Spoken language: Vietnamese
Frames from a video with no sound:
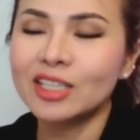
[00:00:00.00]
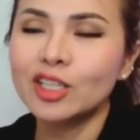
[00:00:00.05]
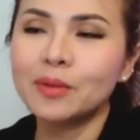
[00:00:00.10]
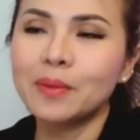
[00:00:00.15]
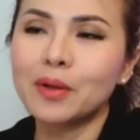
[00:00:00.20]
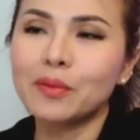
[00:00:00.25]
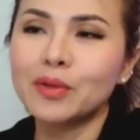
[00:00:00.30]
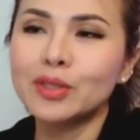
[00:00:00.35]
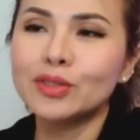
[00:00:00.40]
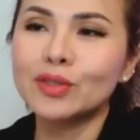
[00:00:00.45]

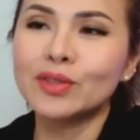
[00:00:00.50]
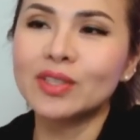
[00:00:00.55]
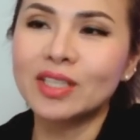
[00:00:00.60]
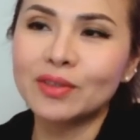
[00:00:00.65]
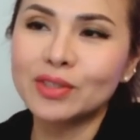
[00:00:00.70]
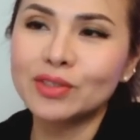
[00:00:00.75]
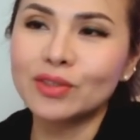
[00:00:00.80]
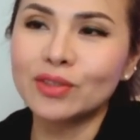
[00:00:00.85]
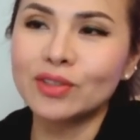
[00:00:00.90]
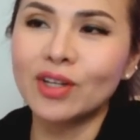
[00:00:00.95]
Nhưng mà Rachel
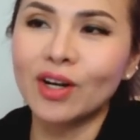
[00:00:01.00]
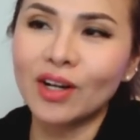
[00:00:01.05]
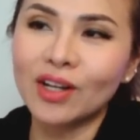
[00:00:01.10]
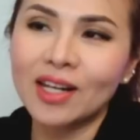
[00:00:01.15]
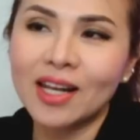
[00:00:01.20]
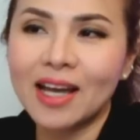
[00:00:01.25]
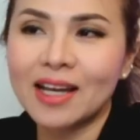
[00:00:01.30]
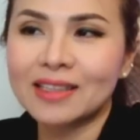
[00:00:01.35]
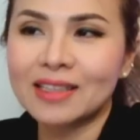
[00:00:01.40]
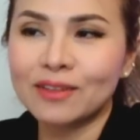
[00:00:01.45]
thì Rachel
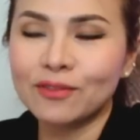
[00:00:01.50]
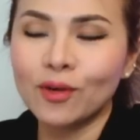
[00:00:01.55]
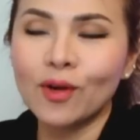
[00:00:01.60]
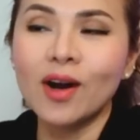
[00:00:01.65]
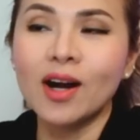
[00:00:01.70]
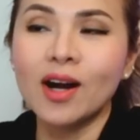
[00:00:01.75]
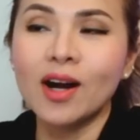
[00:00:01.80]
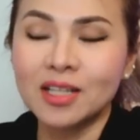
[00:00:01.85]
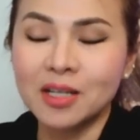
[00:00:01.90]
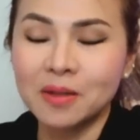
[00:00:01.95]
gọi là thành phố
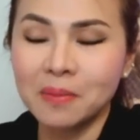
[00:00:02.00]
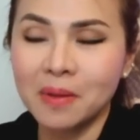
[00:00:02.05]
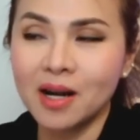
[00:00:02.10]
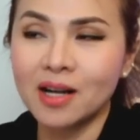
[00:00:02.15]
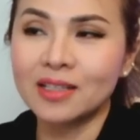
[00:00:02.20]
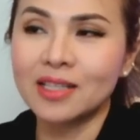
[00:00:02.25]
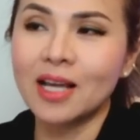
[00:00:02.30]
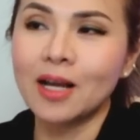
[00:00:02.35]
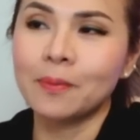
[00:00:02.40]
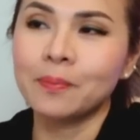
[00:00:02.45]
Hơ Cờ
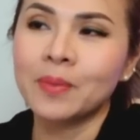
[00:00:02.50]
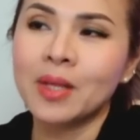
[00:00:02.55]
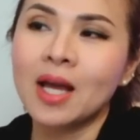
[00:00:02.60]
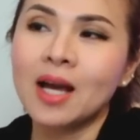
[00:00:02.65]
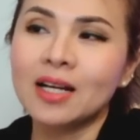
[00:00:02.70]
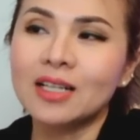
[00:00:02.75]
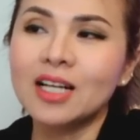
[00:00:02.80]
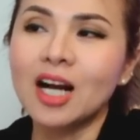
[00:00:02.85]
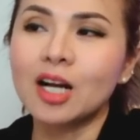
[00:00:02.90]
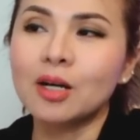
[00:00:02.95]
Mờ nha.
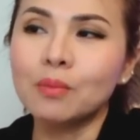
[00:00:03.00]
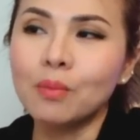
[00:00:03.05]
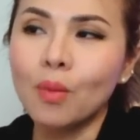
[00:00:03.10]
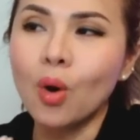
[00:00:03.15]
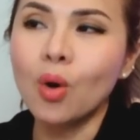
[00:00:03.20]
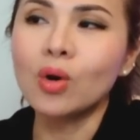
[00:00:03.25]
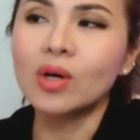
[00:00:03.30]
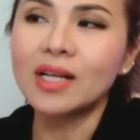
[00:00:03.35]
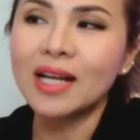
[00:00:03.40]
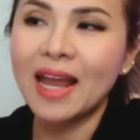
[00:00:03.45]
Gần
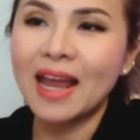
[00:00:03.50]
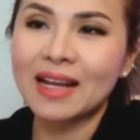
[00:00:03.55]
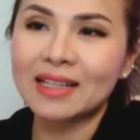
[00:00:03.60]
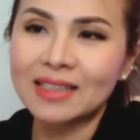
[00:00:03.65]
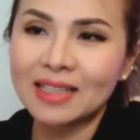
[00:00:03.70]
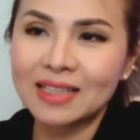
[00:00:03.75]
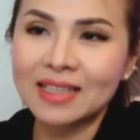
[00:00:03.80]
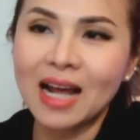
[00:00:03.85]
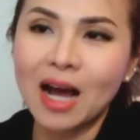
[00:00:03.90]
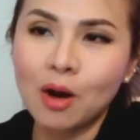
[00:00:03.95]
4.000
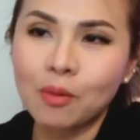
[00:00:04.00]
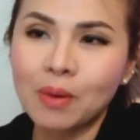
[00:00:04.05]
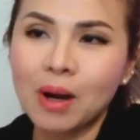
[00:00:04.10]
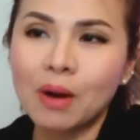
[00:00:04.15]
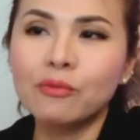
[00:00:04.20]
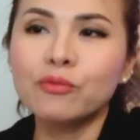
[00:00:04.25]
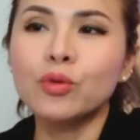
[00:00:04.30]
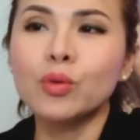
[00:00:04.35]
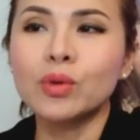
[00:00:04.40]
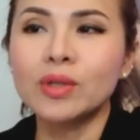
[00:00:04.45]
tỷ đồng
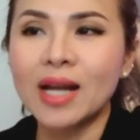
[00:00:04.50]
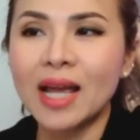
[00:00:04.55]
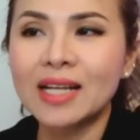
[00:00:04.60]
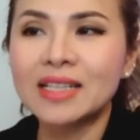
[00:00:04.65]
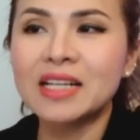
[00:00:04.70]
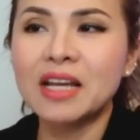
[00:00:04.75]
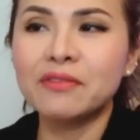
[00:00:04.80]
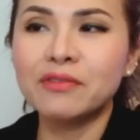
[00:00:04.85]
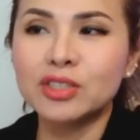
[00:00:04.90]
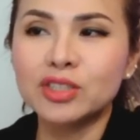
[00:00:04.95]
ông vua rác
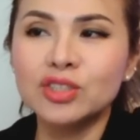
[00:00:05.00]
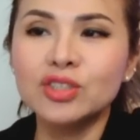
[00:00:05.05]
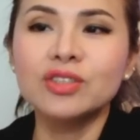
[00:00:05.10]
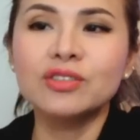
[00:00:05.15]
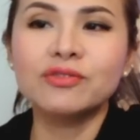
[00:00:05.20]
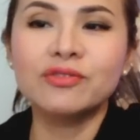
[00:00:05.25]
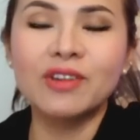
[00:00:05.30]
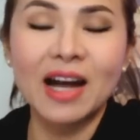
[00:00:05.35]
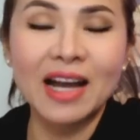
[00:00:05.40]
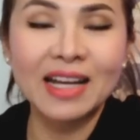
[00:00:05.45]
David
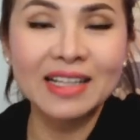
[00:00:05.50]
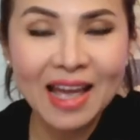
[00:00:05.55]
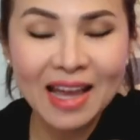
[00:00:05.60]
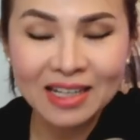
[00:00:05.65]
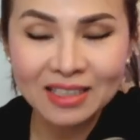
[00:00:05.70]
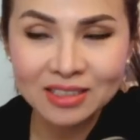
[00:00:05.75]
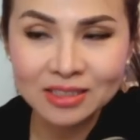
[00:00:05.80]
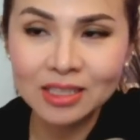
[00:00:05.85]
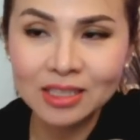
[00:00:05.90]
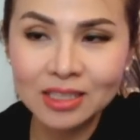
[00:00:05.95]
Dương phải
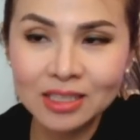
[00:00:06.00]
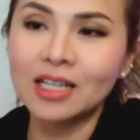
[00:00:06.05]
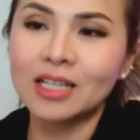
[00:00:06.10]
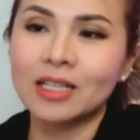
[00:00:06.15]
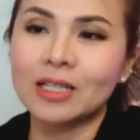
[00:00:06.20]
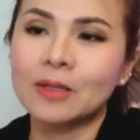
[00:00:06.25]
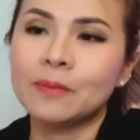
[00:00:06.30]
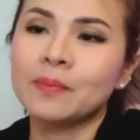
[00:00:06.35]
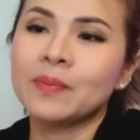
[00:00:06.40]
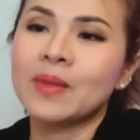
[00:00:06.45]
than
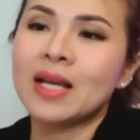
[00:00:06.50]
trời.